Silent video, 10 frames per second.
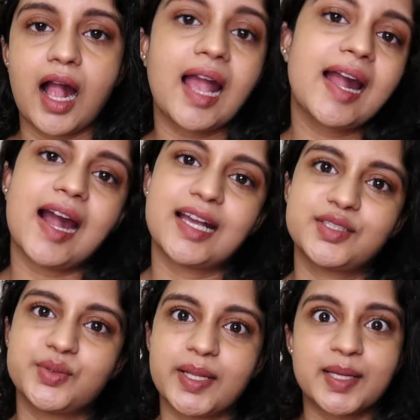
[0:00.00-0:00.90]
ஹாய்
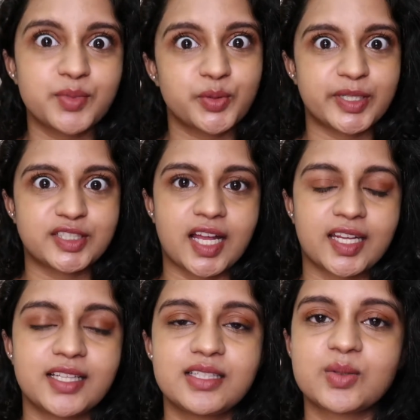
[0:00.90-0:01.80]
காய்ஸ் வெல்கம் டு மை
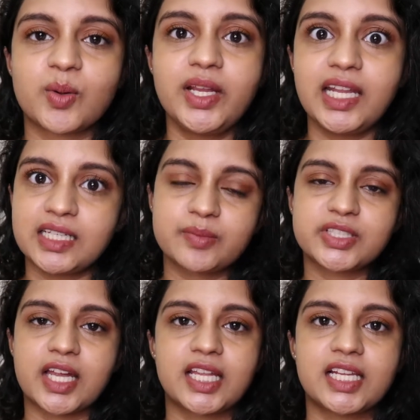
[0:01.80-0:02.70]
சேனல் ஸோ இன்றைக்கி நம்ம
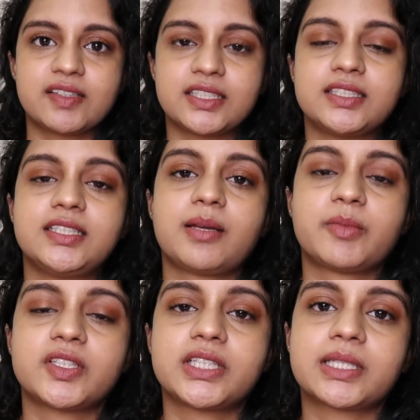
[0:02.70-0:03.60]
சேனலில் வந்து
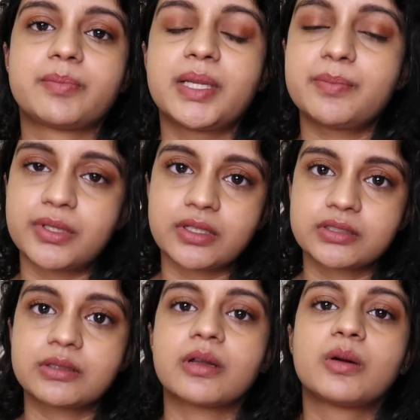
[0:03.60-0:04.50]
நம்ம வந்து இந்த ப்ளம்
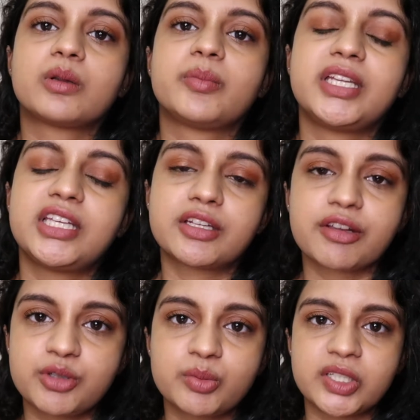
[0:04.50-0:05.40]
ப்ராடக்ட்ஸோட ஒரு மினி
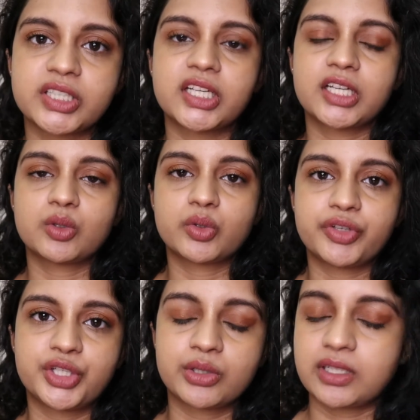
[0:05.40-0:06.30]
ரிவ்யூ மாதிரியான ஒரு
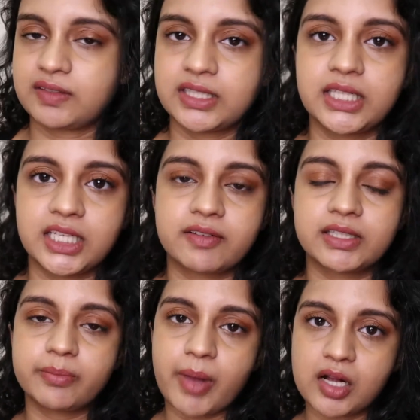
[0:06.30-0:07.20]
வீடியோ தான் வந்து இன்னைக்கு
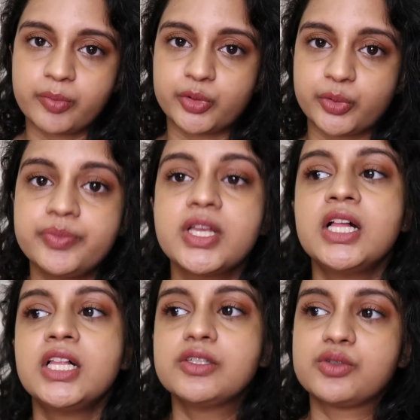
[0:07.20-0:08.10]
வந்து பார்க்க போகிறோம்
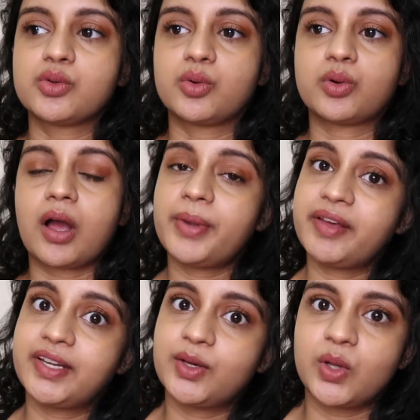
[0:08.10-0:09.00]
ஸோ
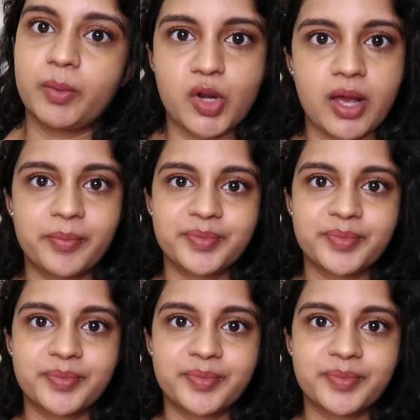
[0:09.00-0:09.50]
அப்படியே வீடியோக்குள்ளே போகலாம்